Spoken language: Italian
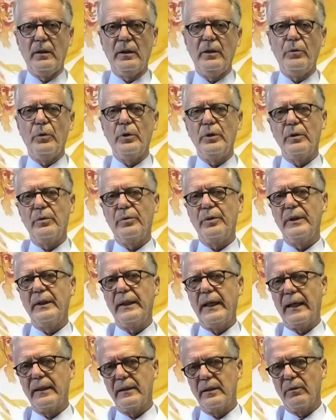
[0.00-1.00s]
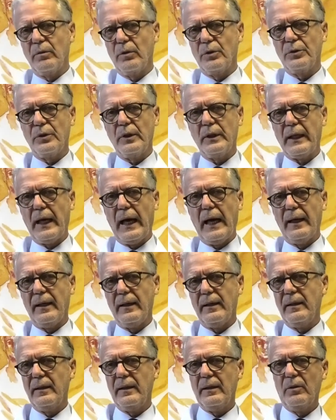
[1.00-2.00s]
che voi difendiate i vostri
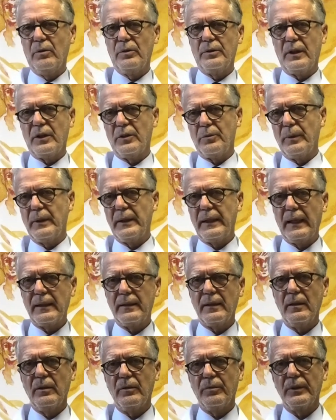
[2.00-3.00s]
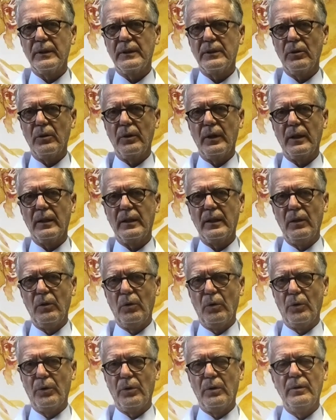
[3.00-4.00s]
cari e non trasmettiate l'infezione anche a
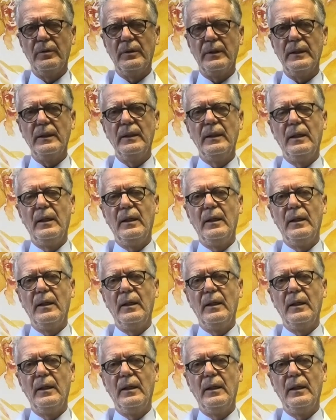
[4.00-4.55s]
loro. Eh?